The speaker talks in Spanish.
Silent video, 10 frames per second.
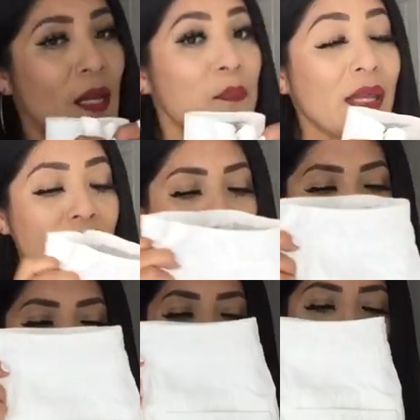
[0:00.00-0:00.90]
está
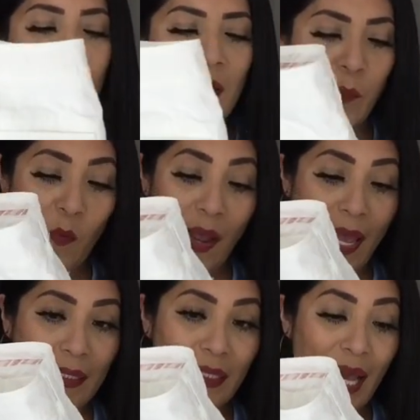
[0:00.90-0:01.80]
padrísimo y
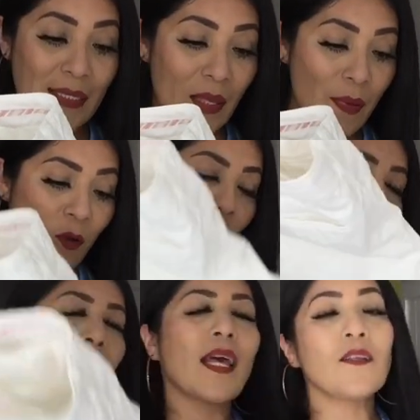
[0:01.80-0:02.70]
pues este me
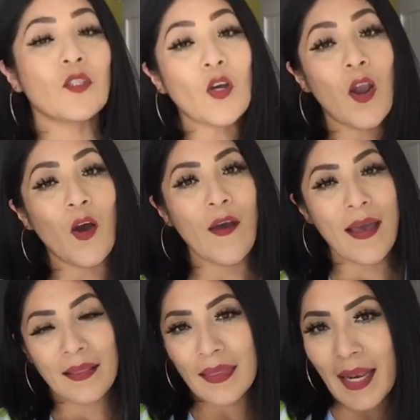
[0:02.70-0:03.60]
costó tan solo
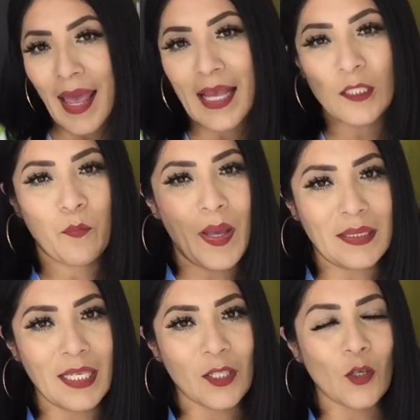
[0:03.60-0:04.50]
3
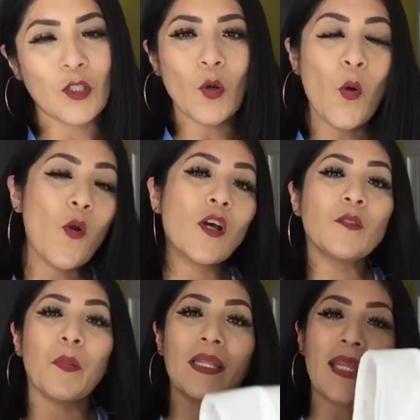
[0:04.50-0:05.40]
pesitos, unos
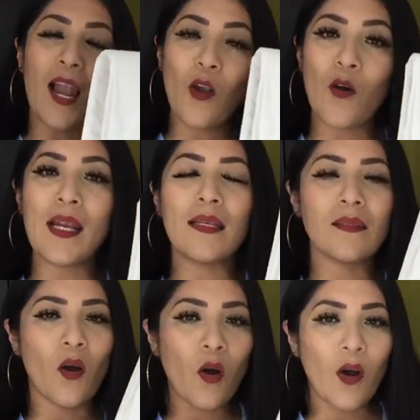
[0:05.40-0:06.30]

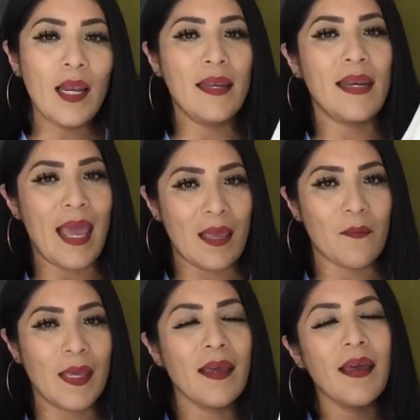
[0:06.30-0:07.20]
pantalones all
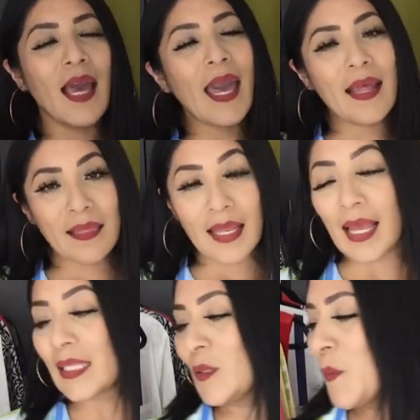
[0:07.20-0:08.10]
Navy en 3